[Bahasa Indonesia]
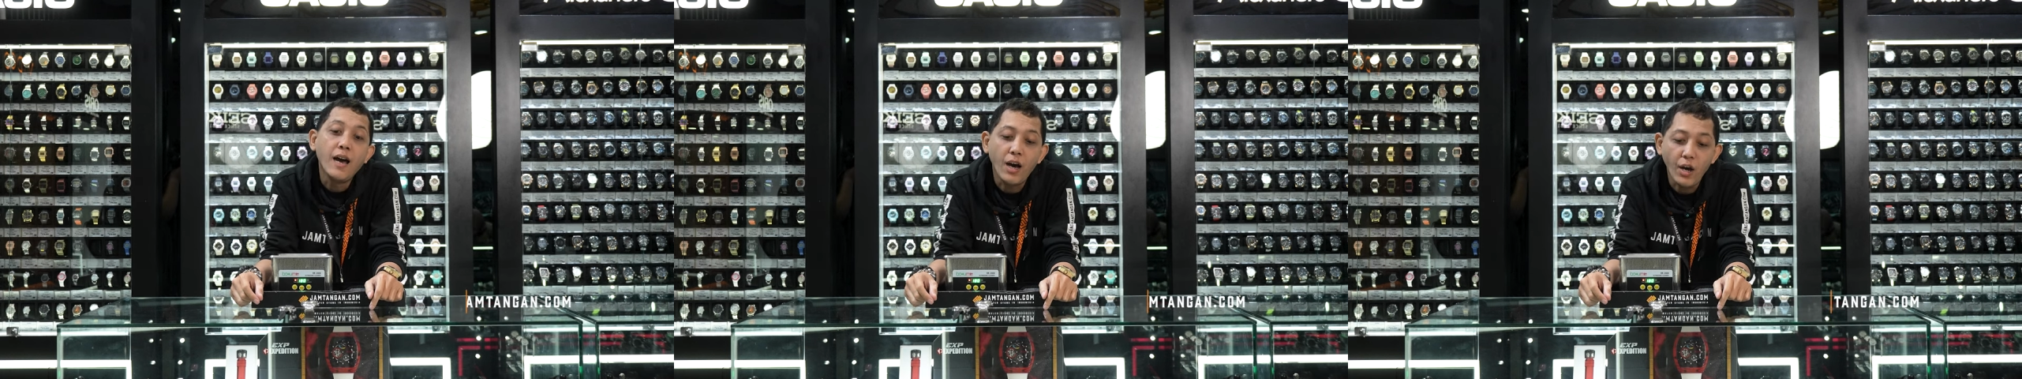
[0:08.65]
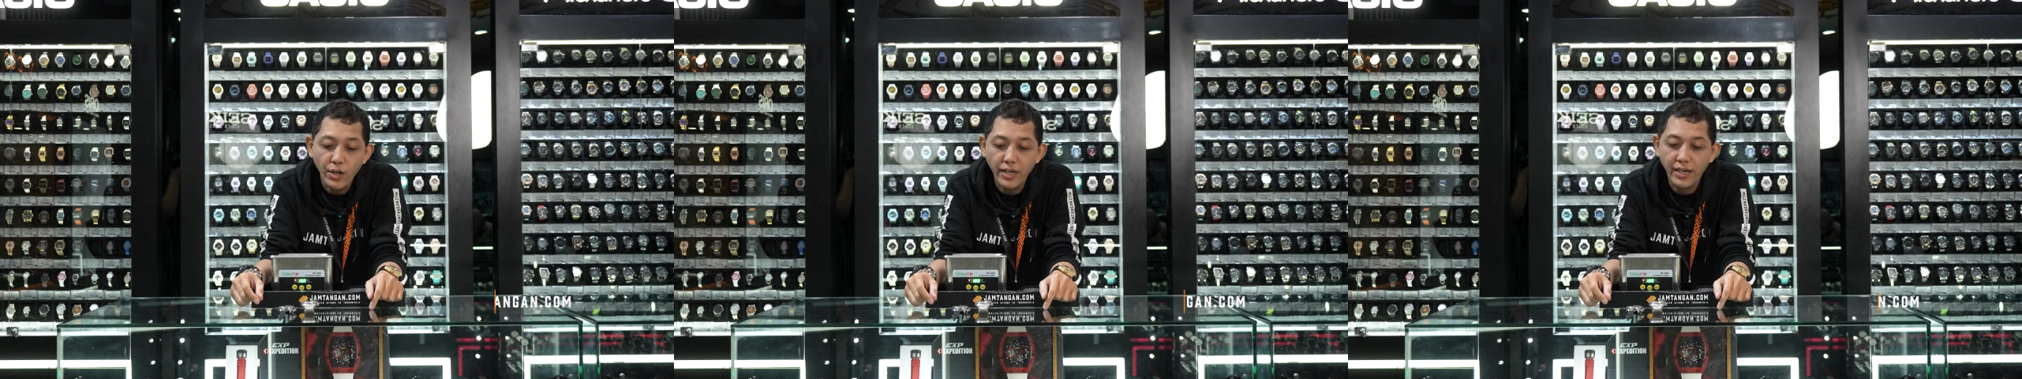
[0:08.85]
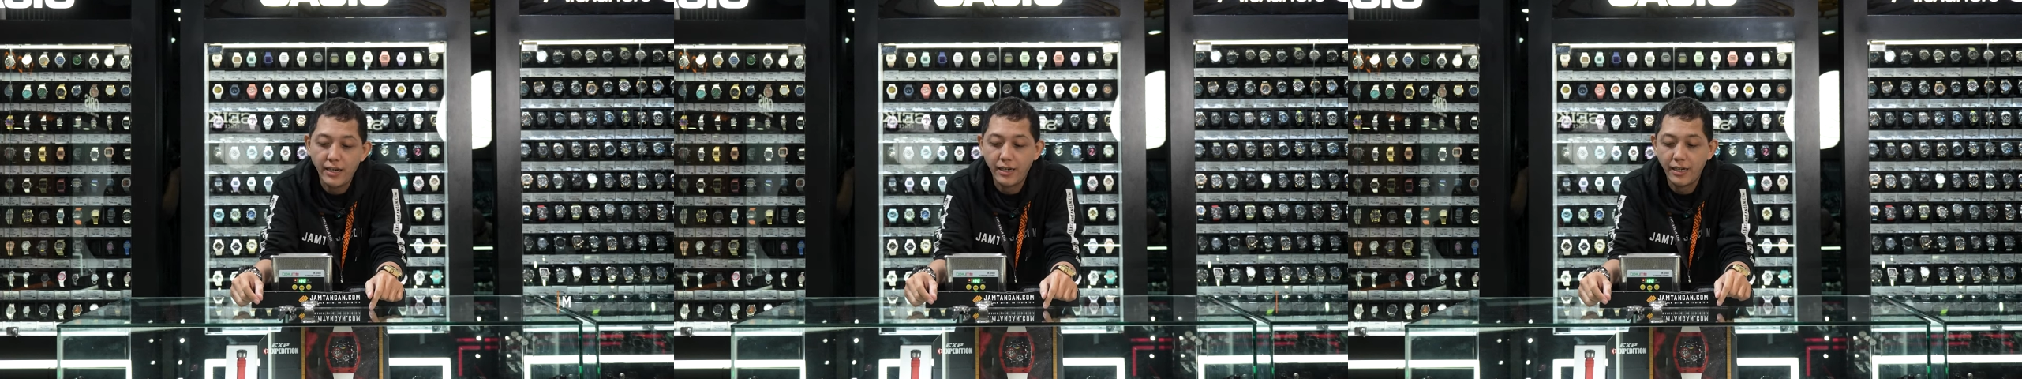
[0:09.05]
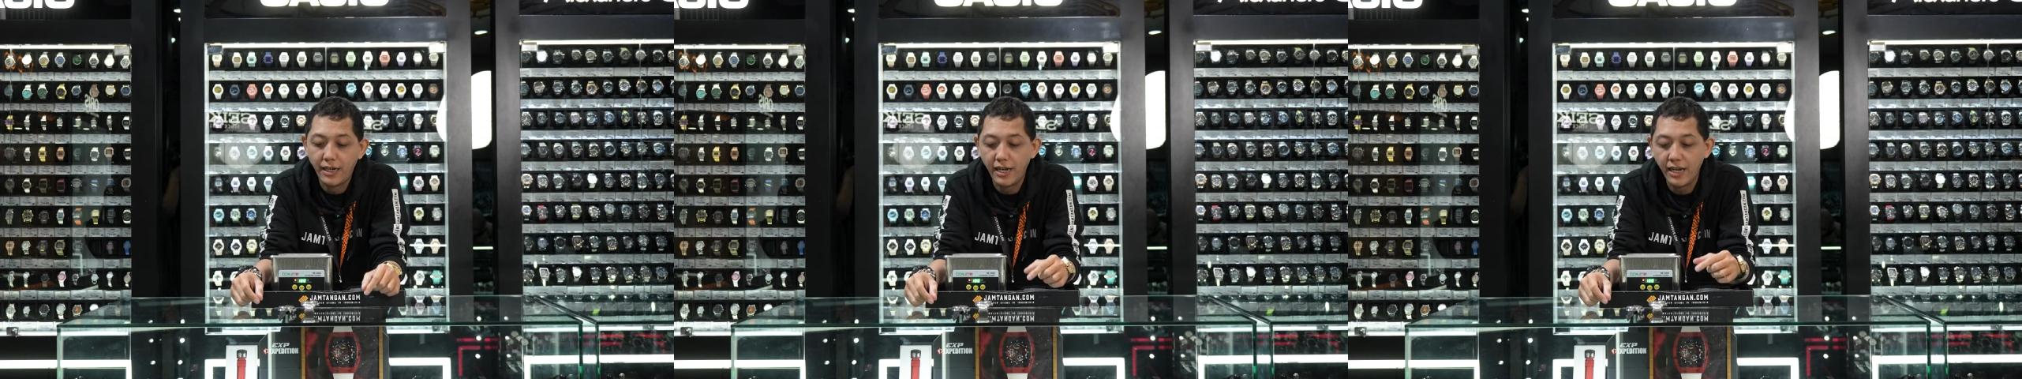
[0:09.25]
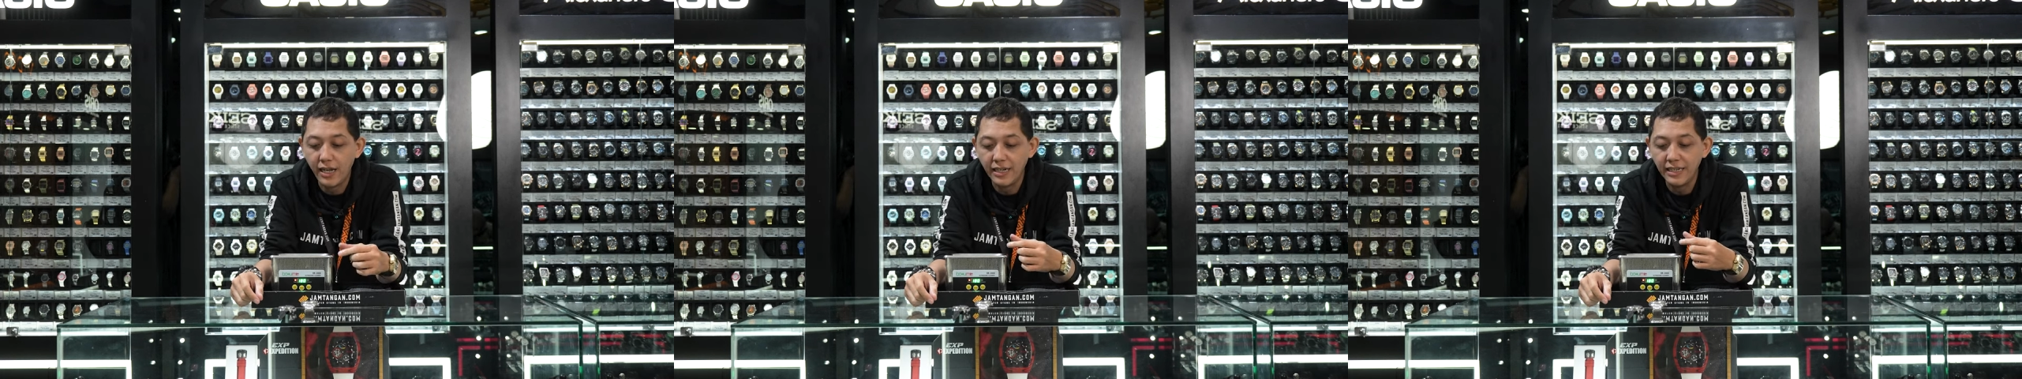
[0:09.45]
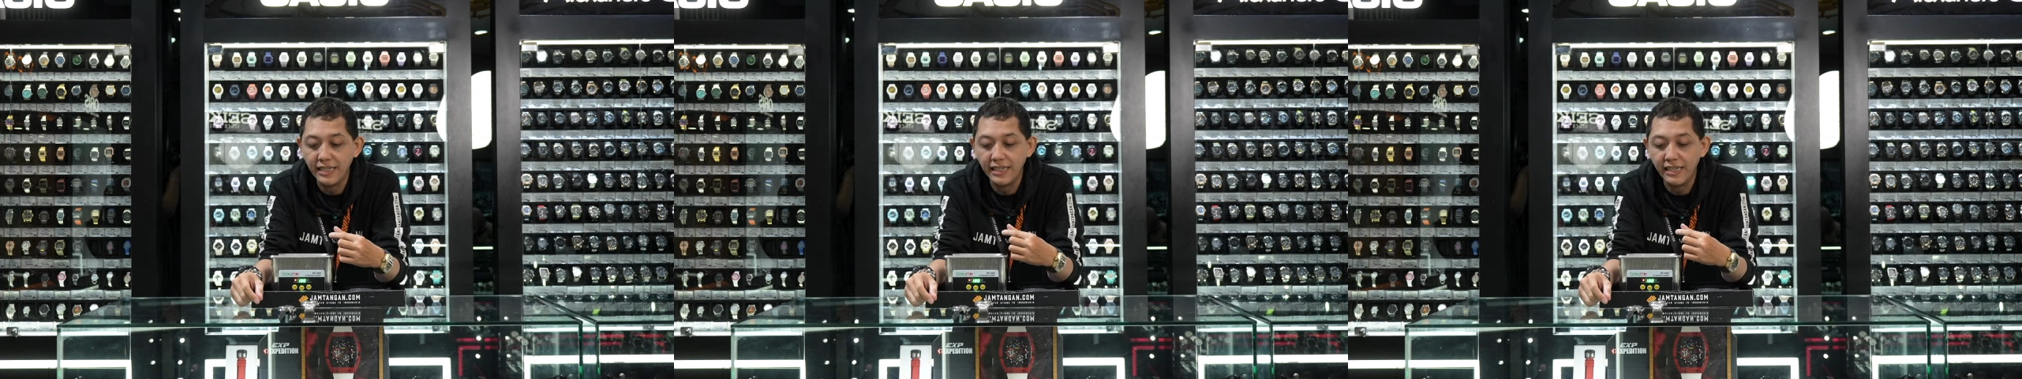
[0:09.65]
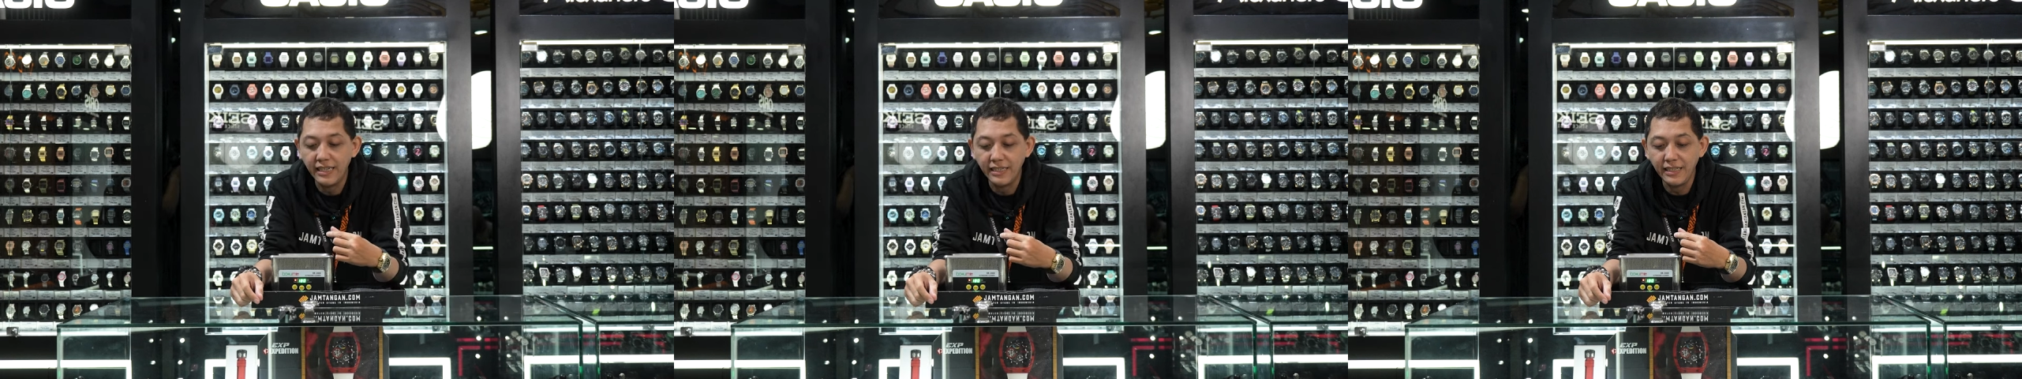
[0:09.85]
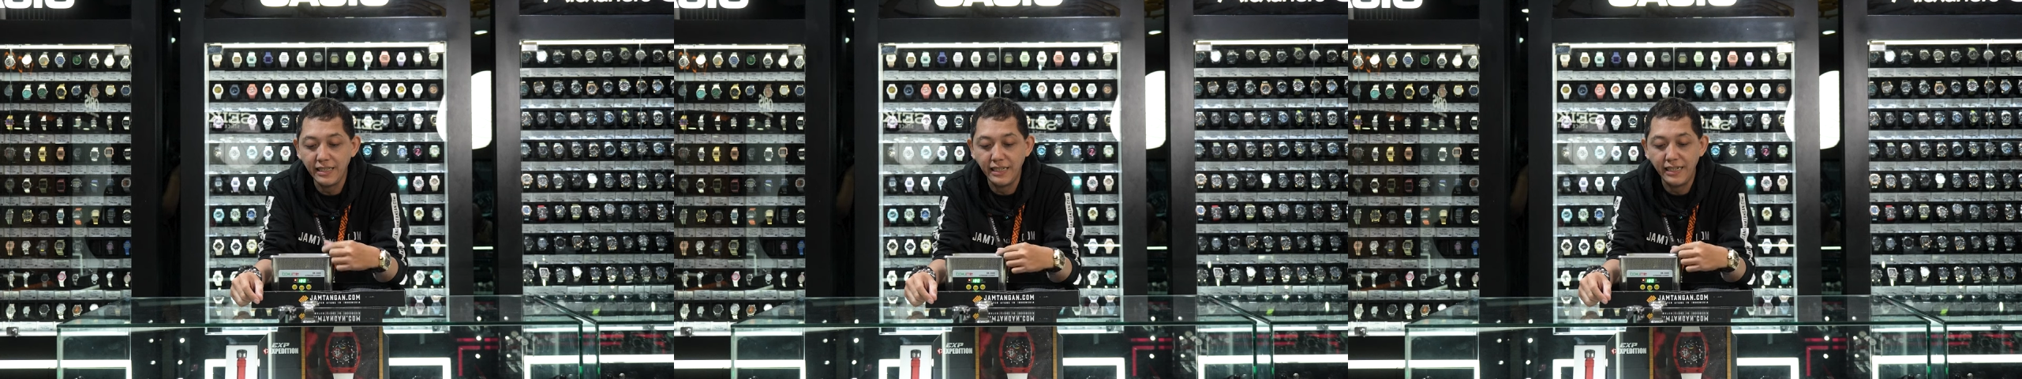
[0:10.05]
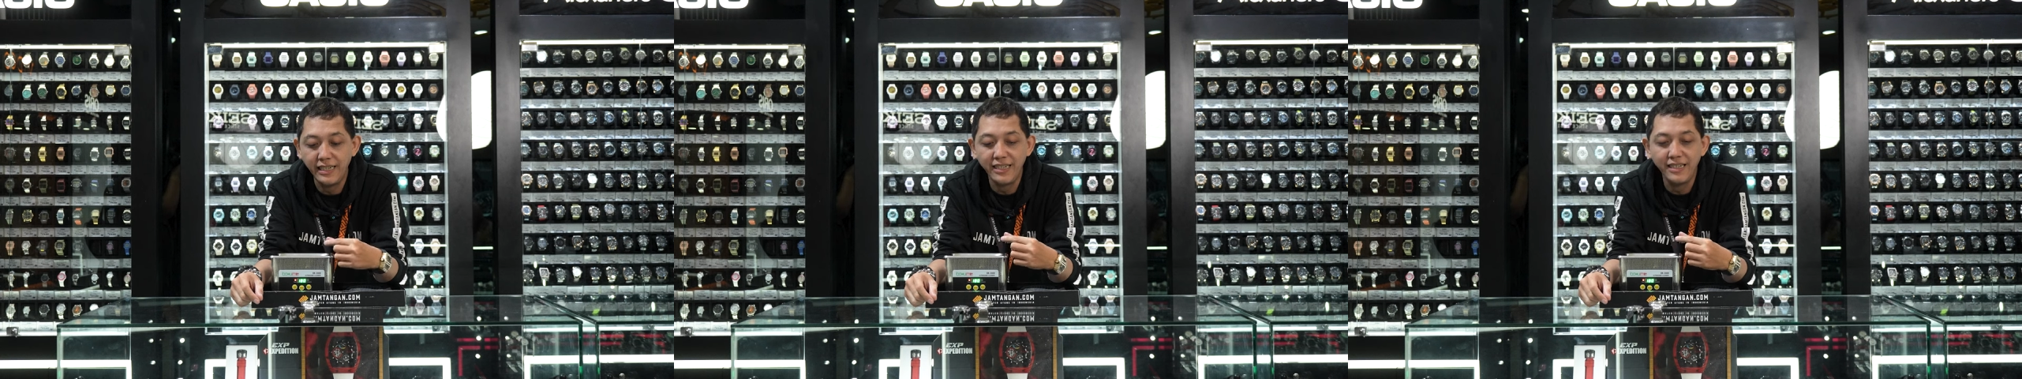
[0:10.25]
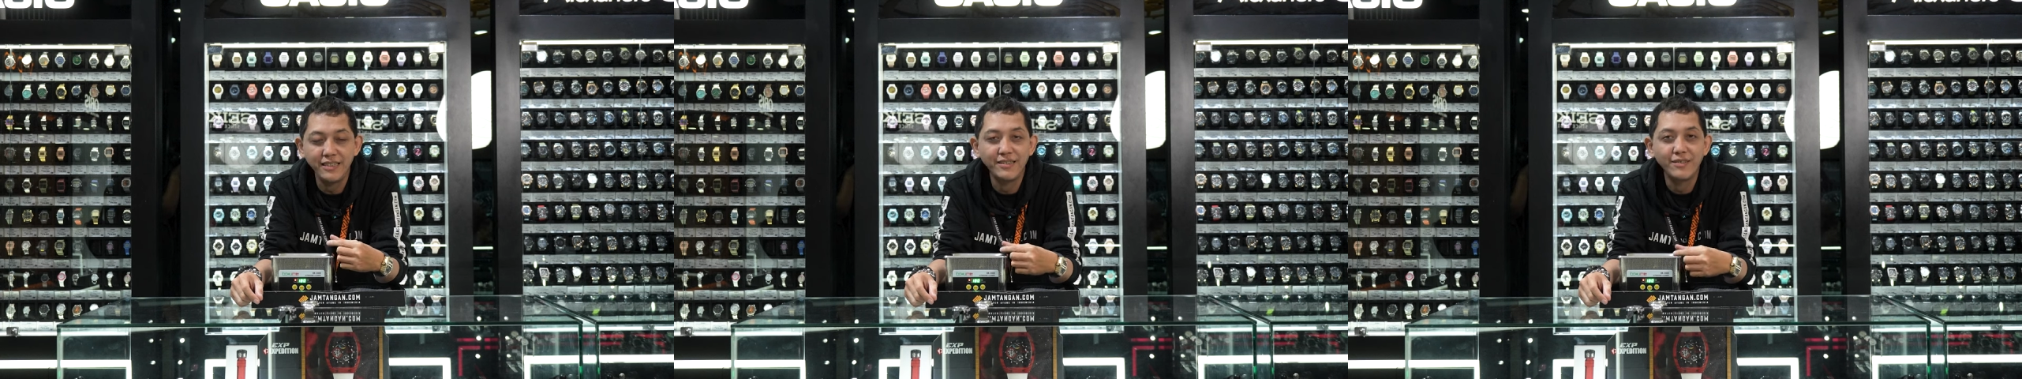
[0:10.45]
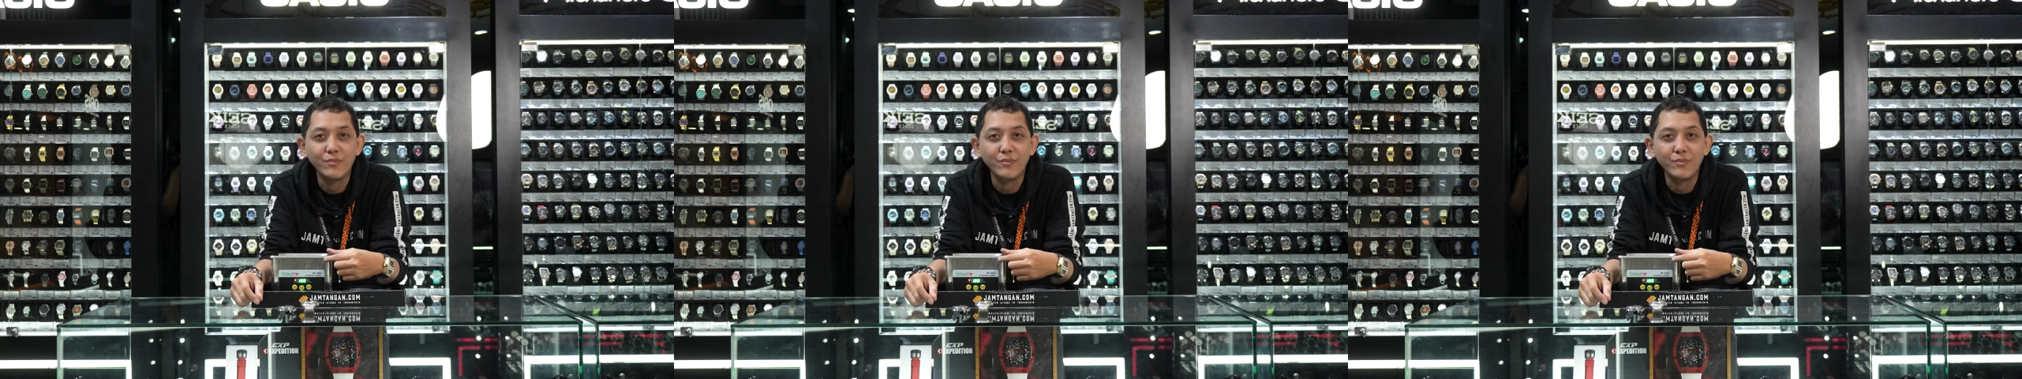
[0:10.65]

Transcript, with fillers: Oh ya, kali ini